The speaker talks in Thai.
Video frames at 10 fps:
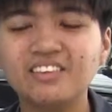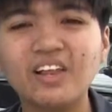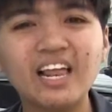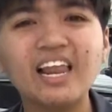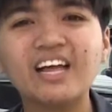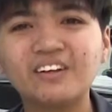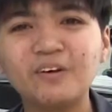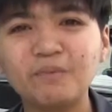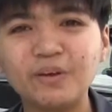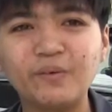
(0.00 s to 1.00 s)
ตอนแรกๆก็
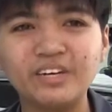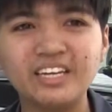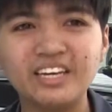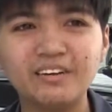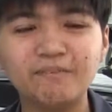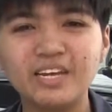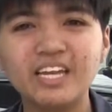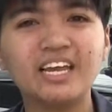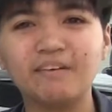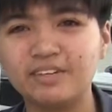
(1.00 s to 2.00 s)
เป็นคนที่ไม่
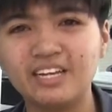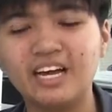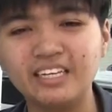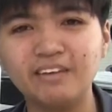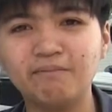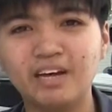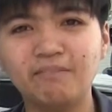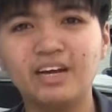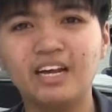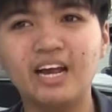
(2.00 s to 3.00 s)
ได้เก่งภาษาอังกฤษมาก
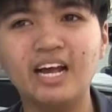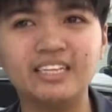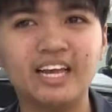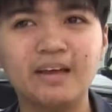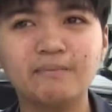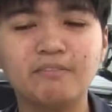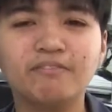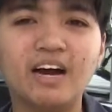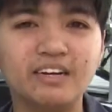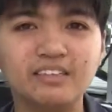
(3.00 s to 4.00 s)
มาย อาจจะแค่แบบ
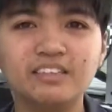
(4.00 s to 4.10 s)
ฟัง